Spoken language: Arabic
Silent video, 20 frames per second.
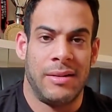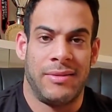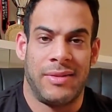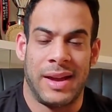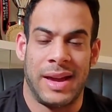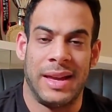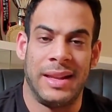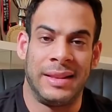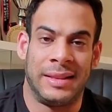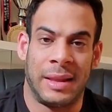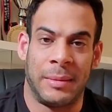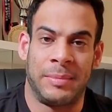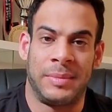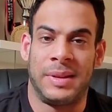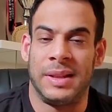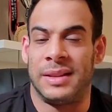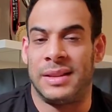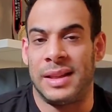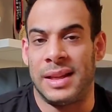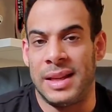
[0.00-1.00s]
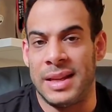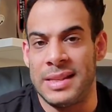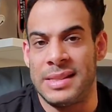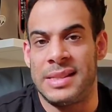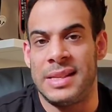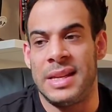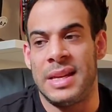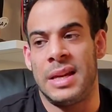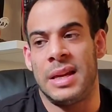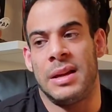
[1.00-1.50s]
فانت
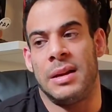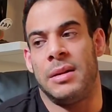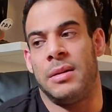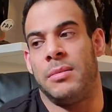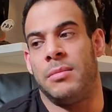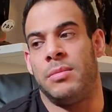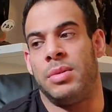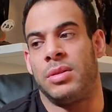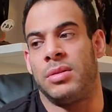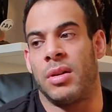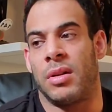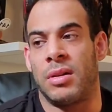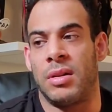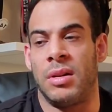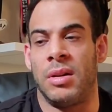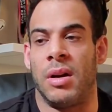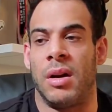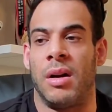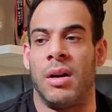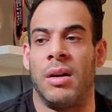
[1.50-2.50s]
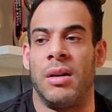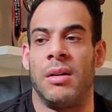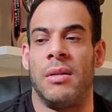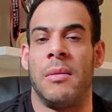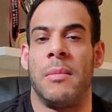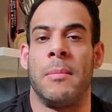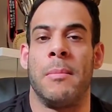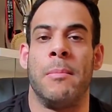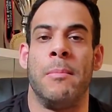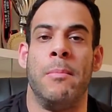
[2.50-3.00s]
بتتاذي بطريقه
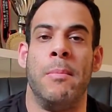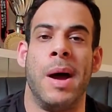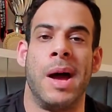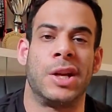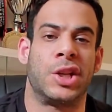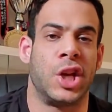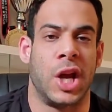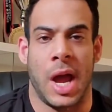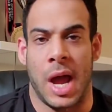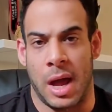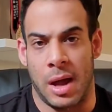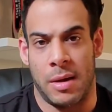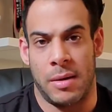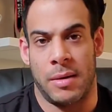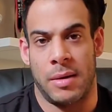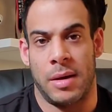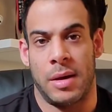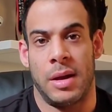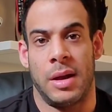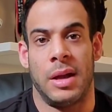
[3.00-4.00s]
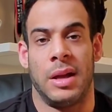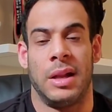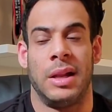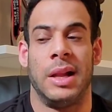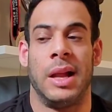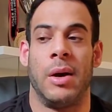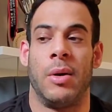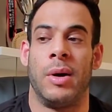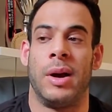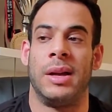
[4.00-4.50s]
بشعه
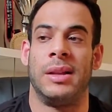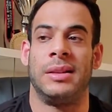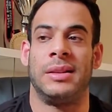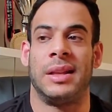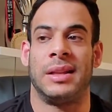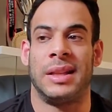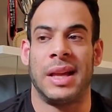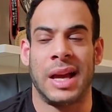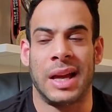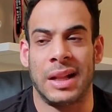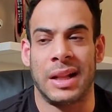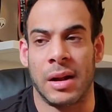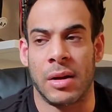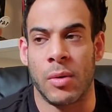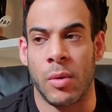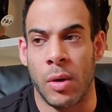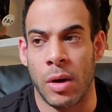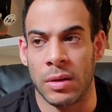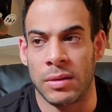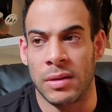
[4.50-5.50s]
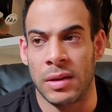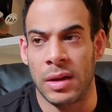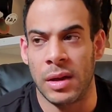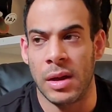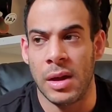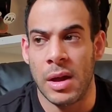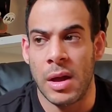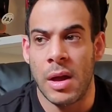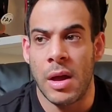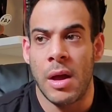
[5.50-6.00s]
لو انت دخلك واطي
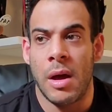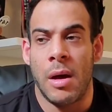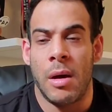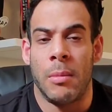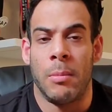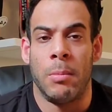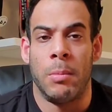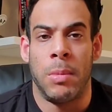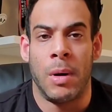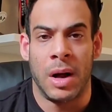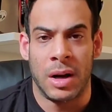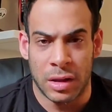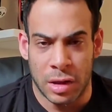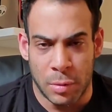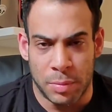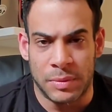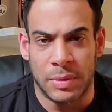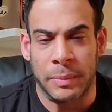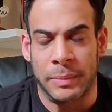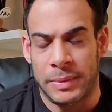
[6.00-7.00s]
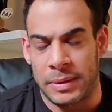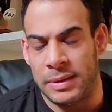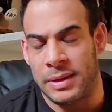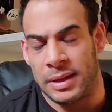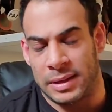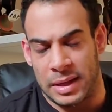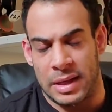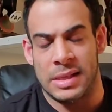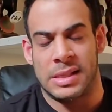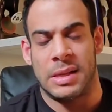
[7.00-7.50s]
برضه
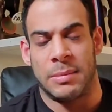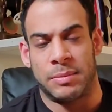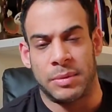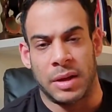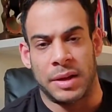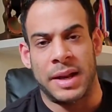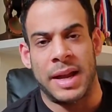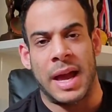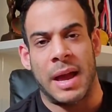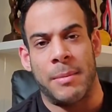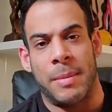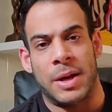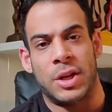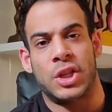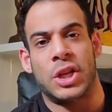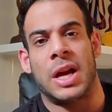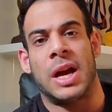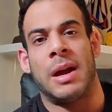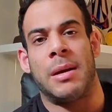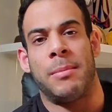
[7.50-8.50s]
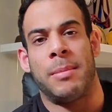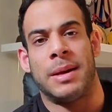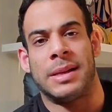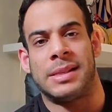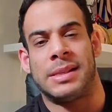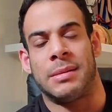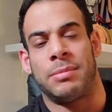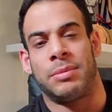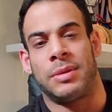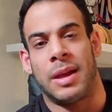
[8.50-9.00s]
بتتاذي بطريقه بشعه
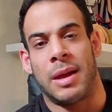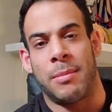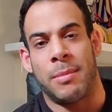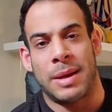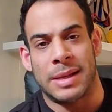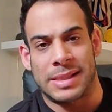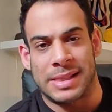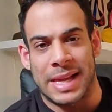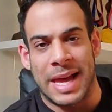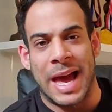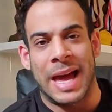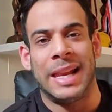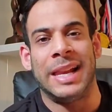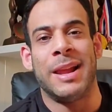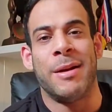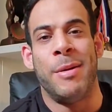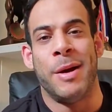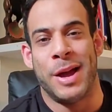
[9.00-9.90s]
بس بس اقل